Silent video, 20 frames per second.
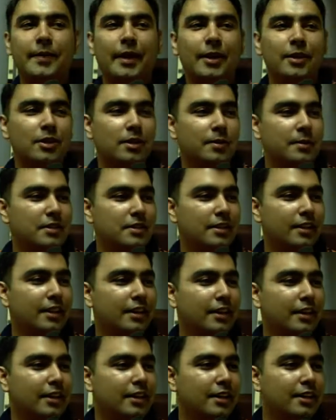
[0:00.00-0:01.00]
बैंगलोर में
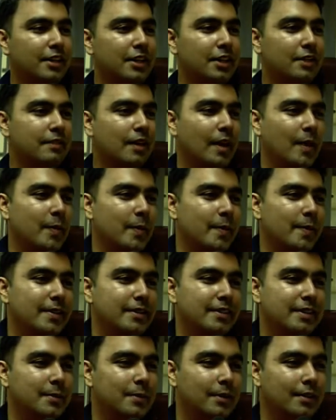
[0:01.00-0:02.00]
ट्रेनिंग कर रहे थे और वहाँ पे भी
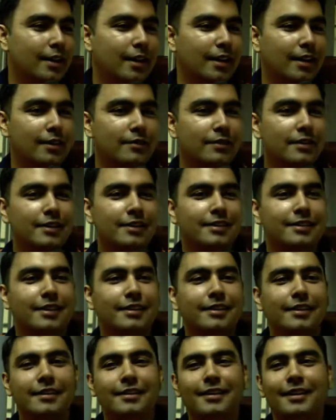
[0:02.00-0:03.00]
इसी प्रकार का फिटनेस
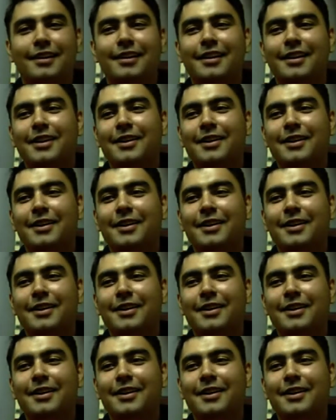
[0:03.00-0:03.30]
सेंटर था